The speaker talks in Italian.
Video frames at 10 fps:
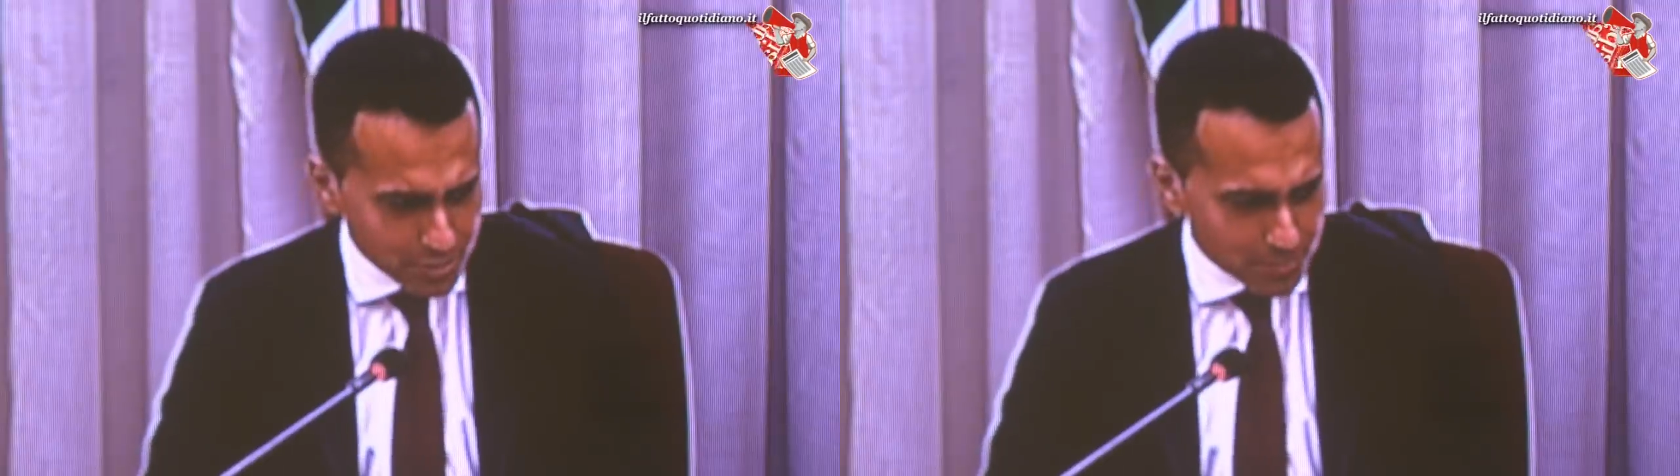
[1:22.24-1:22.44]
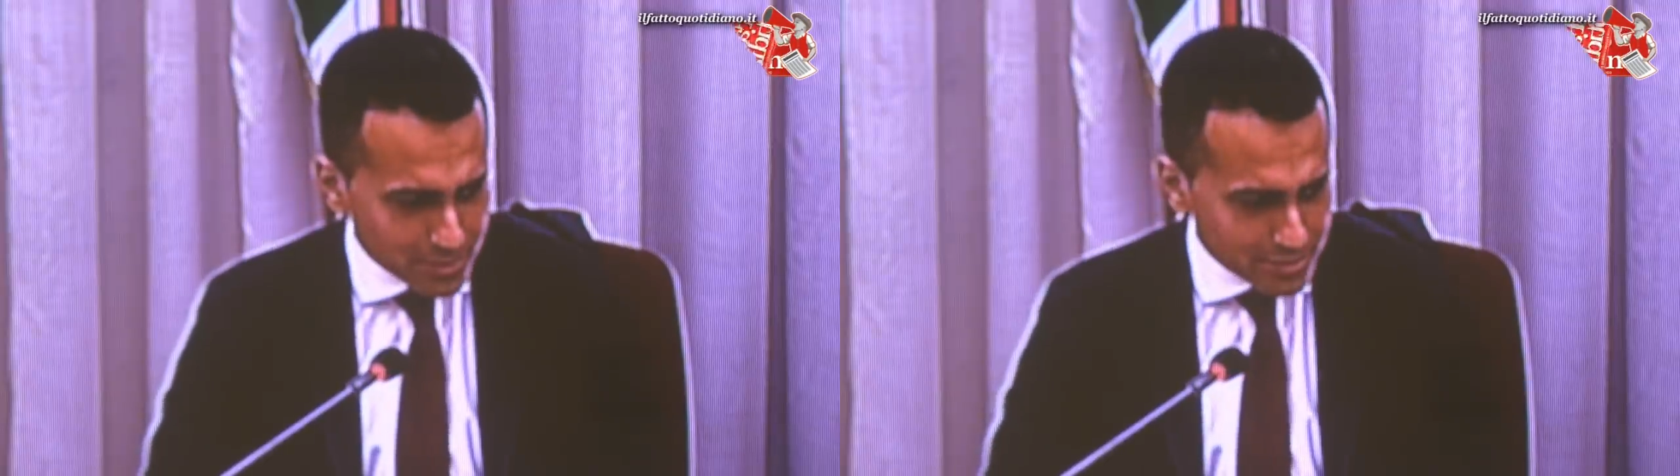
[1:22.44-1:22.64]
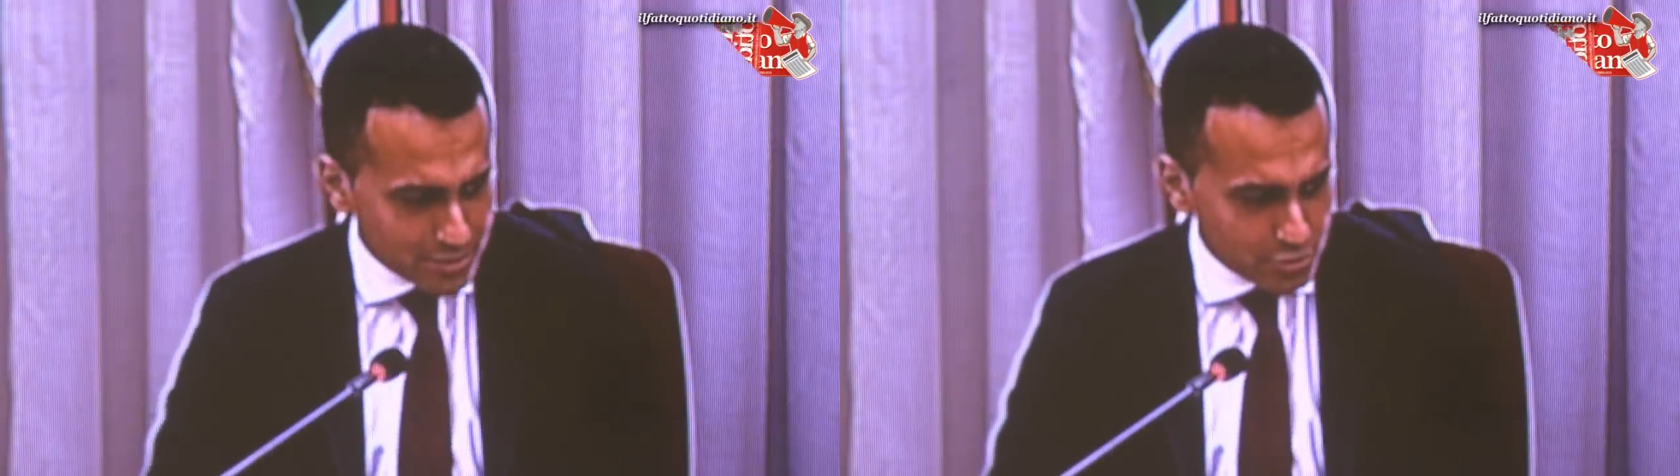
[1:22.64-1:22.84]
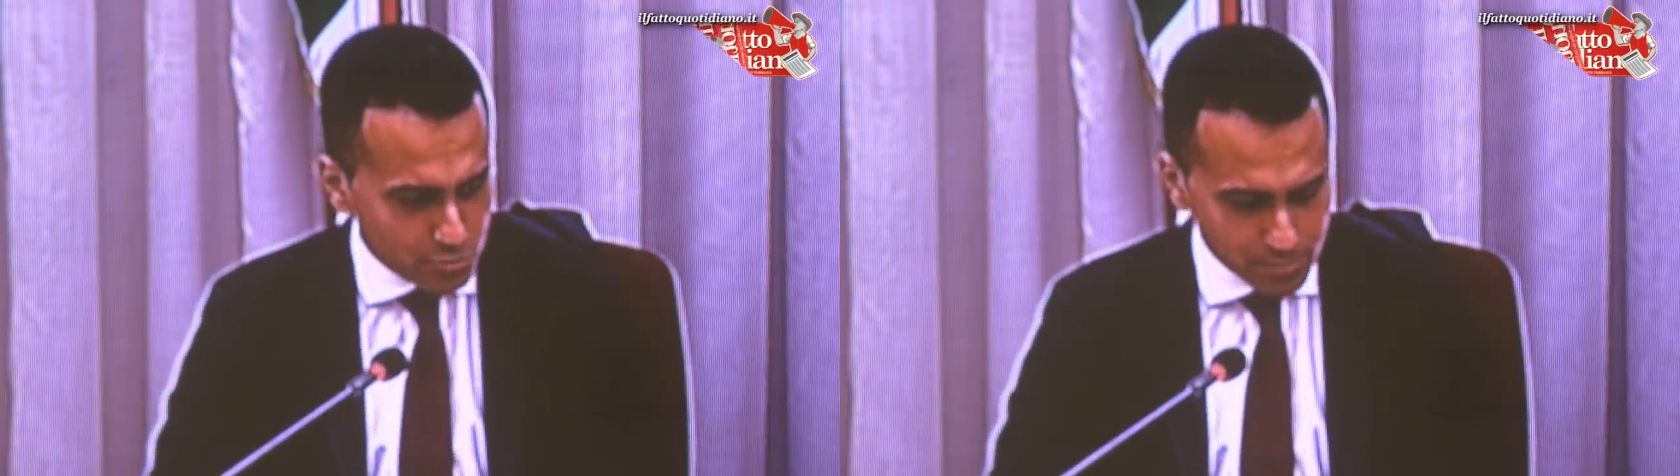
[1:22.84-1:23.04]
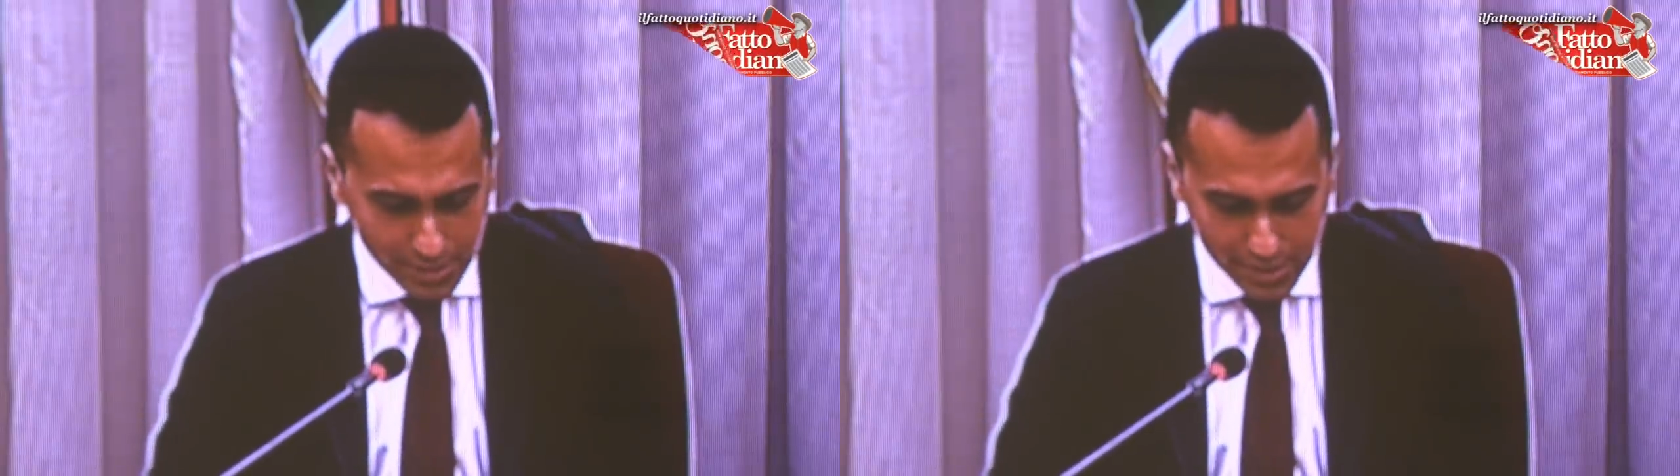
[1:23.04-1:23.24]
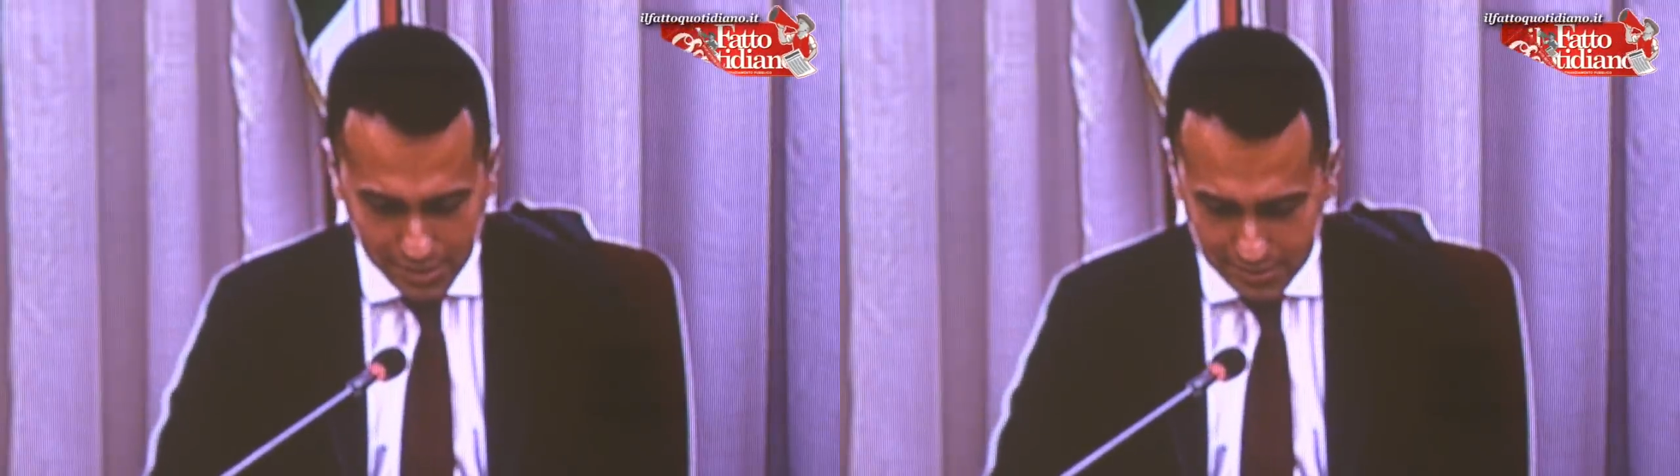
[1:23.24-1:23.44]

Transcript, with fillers: che partecipa a